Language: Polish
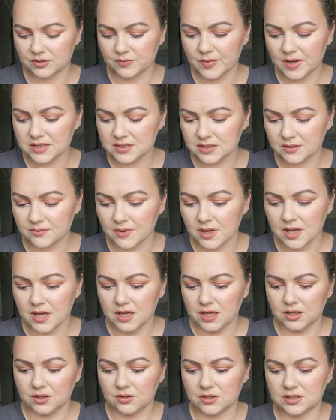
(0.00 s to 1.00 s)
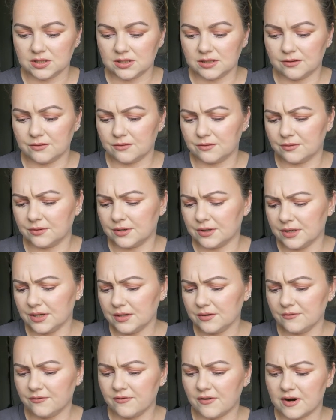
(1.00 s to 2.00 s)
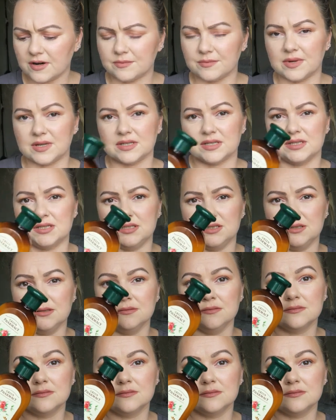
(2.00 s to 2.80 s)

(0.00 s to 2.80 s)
to jest balsam i to jest Green Pharmacy